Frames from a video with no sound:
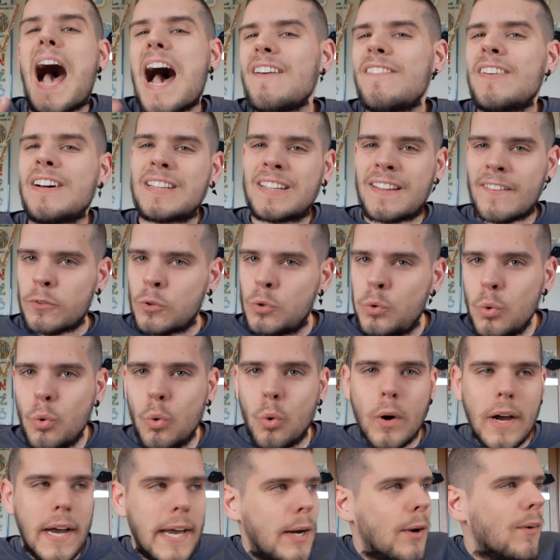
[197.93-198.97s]
Avatar
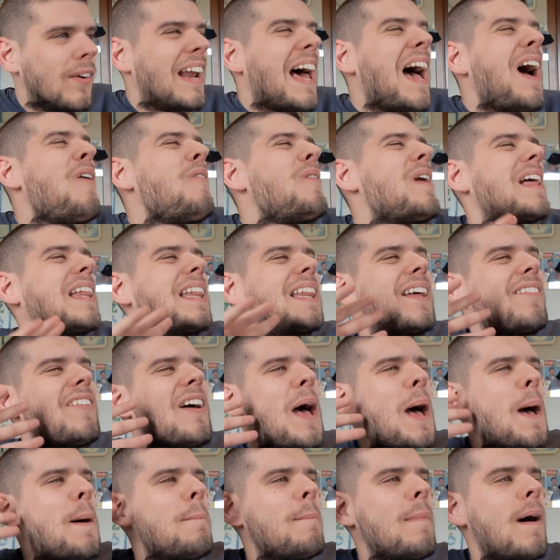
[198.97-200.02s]
2 non ha una
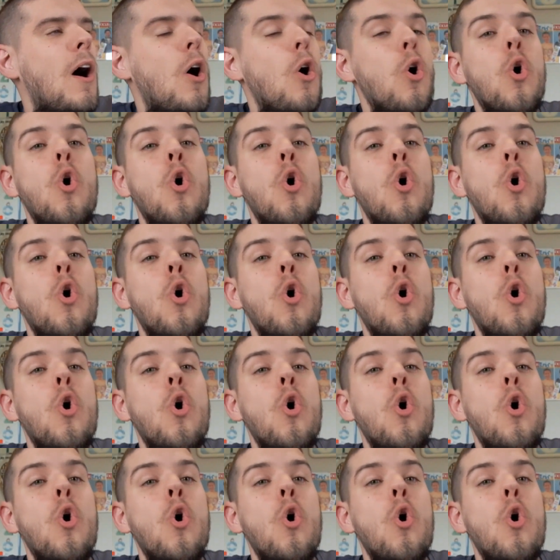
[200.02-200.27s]
trama.